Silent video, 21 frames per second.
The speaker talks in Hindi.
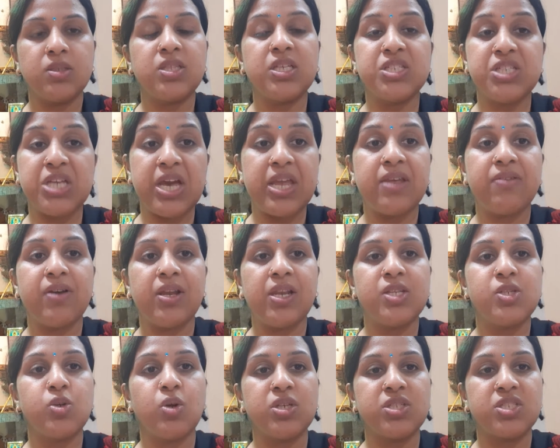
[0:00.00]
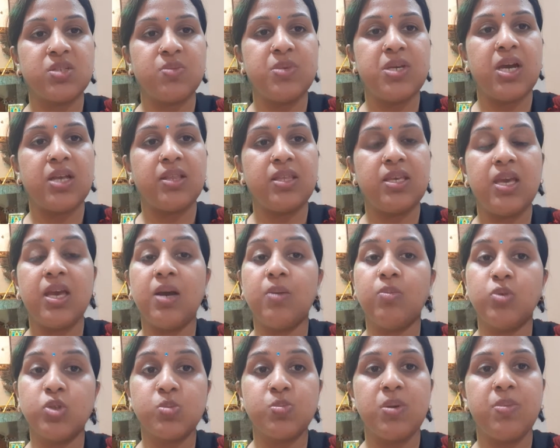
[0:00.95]
दशहरे वाली जो अष्टमी आती है
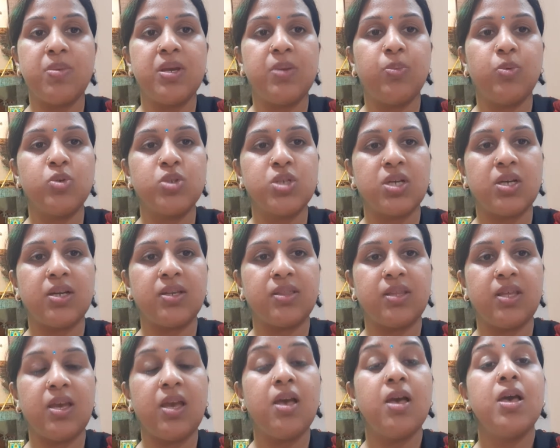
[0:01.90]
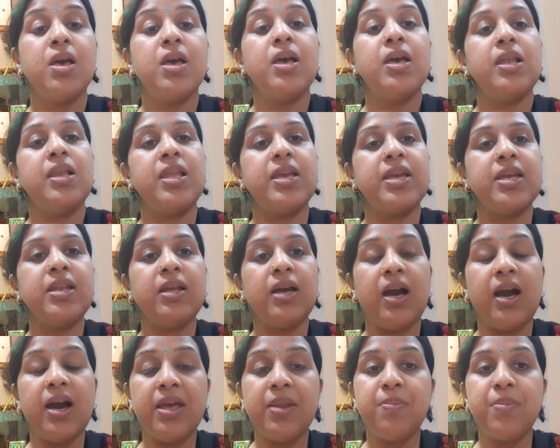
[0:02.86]
हम उसमें भी पूजा करते हैं लेकिन
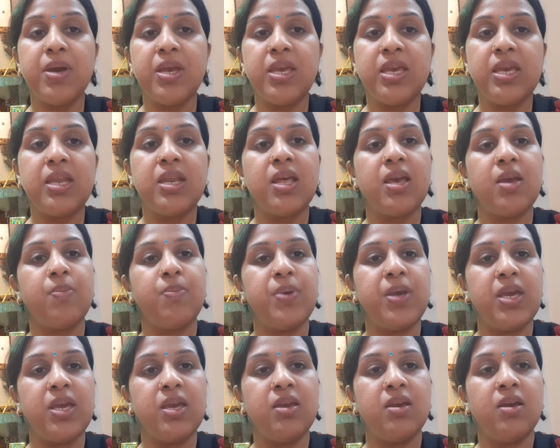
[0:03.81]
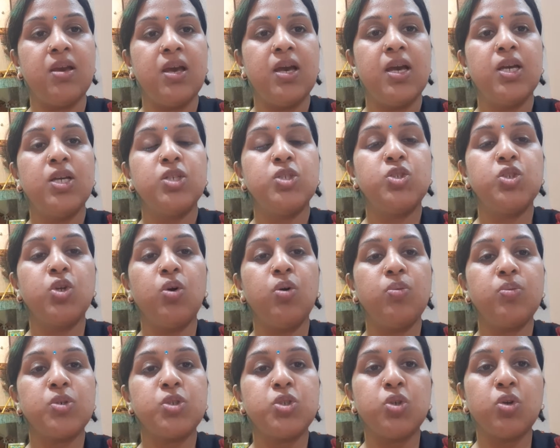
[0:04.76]
हर महीने भी
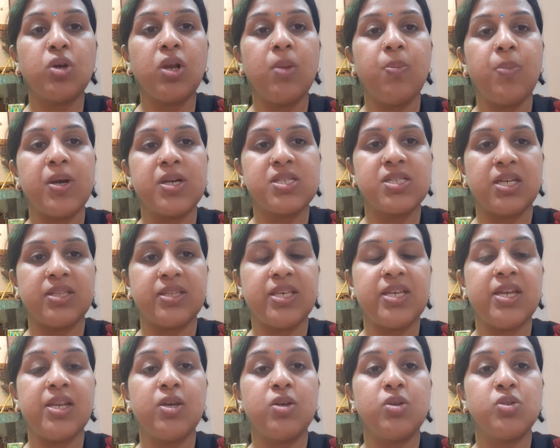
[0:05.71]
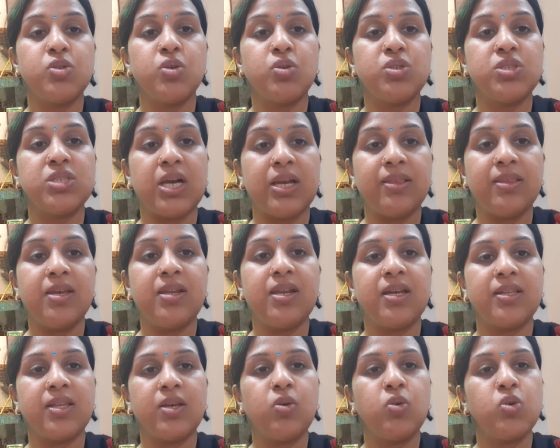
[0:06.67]
जो शुक्ल पक्ष आता है यानी कि जो चांदन
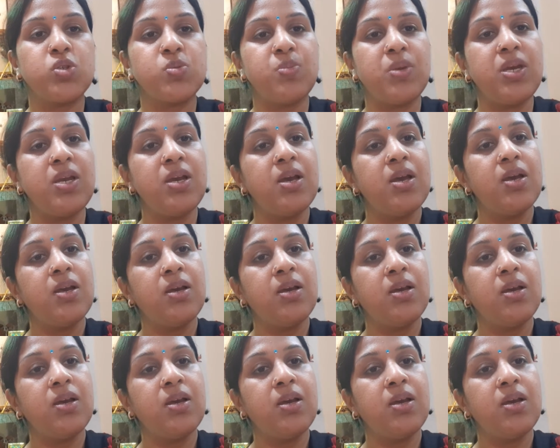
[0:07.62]
आता है उसमें